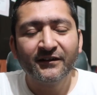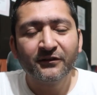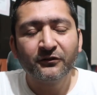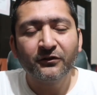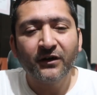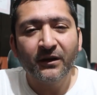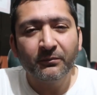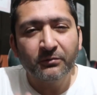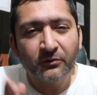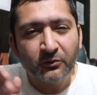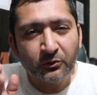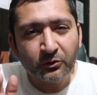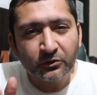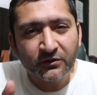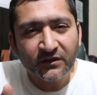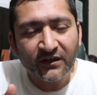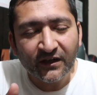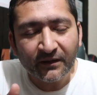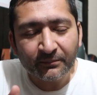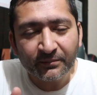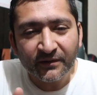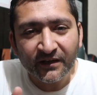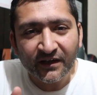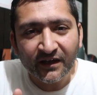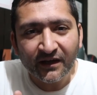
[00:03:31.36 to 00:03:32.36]
तो आप खुद
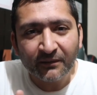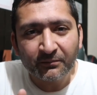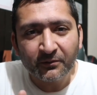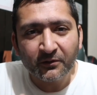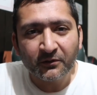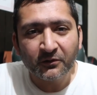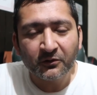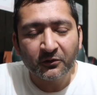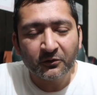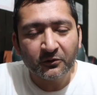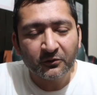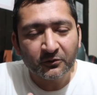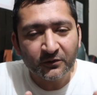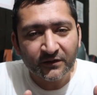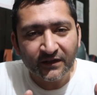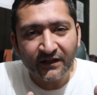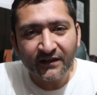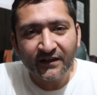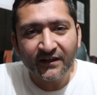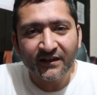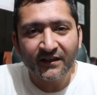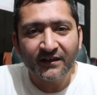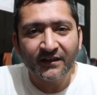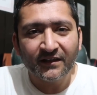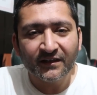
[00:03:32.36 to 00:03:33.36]
अपने आप को
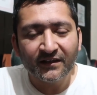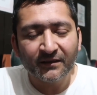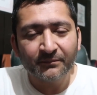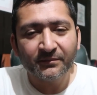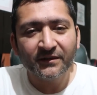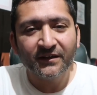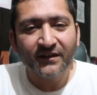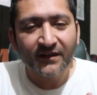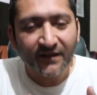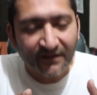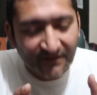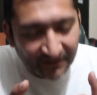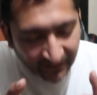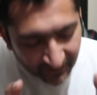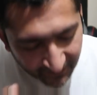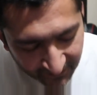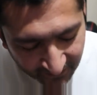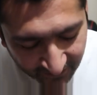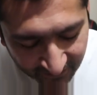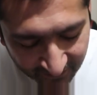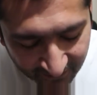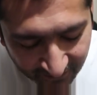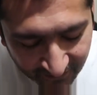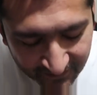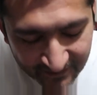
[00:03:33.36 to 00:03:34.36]
यानी अपनी गर्दन आगे
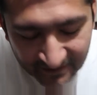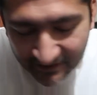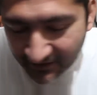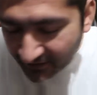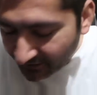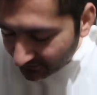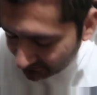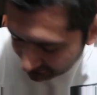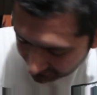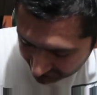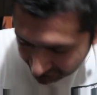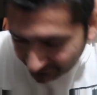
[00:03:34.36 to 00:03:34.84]
कर हैं जी